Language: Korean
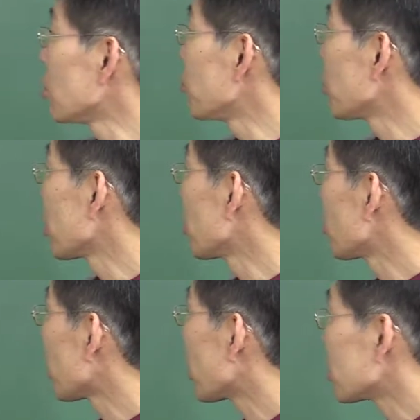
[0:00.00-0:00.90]
올림픽에
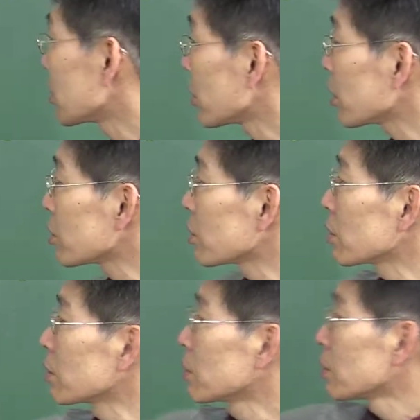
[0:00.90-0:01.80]
그리고 다른
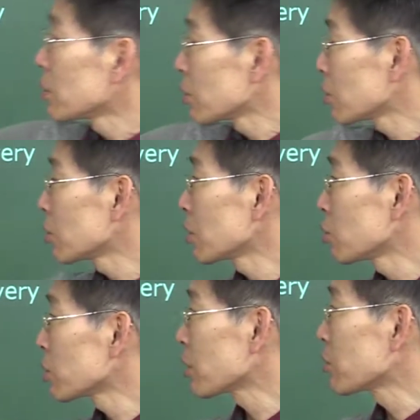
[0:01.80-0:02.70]
세계적인
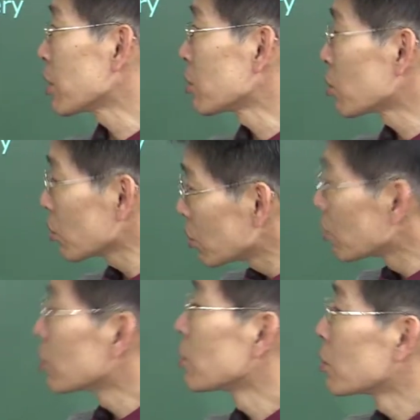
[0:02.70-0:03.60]
경쟁에도 참가하도록
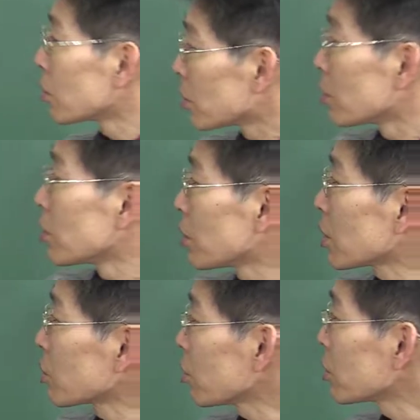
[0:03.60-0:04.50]

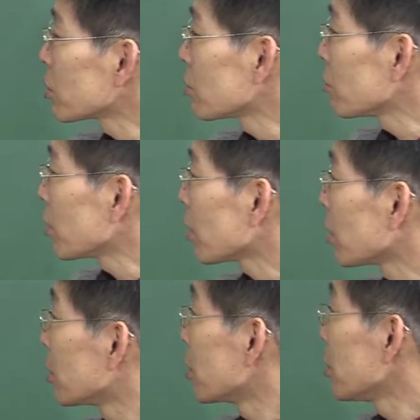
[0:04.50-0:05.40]
허락되어졌습니다.